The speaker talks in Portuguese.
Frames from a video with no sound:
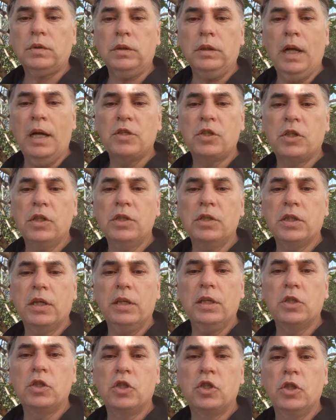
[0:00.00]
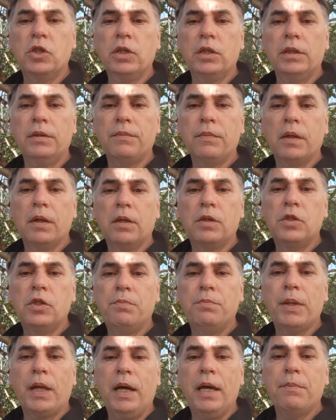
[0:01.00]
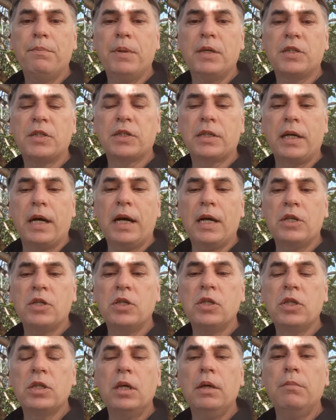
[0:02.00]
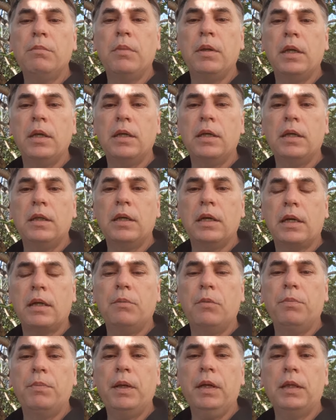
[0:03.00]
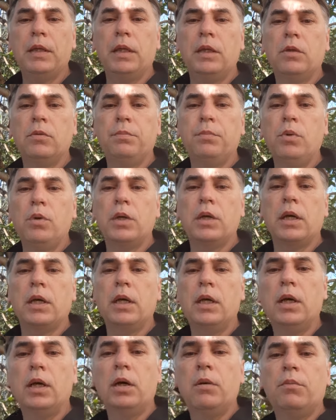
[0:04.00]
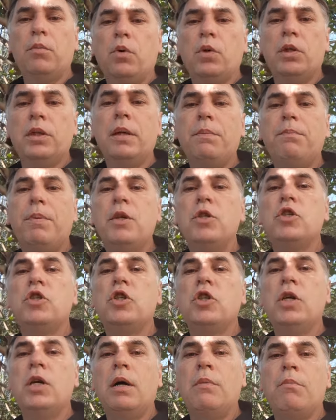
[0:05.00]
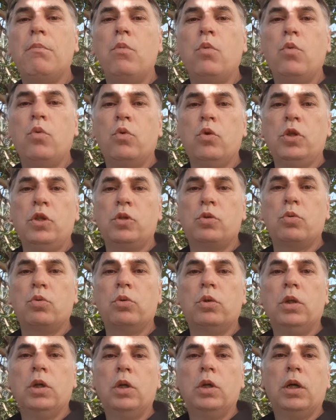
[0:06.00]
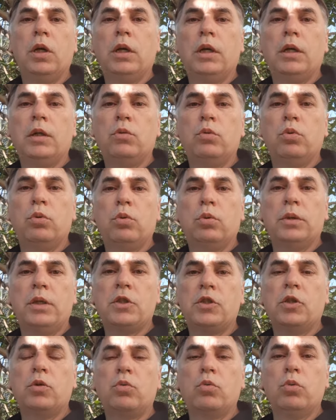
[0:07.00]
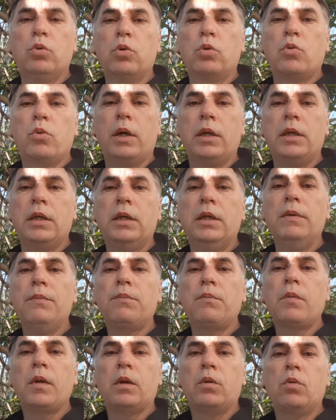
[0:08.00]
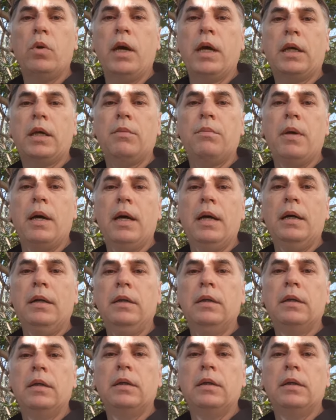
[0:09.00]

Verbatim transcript: A chance que ele tinha de ir para a repescagem também ele acabou perdendo. Por quê? Porque dependia muito uh, do, desse turco aí, do Hekber, uh,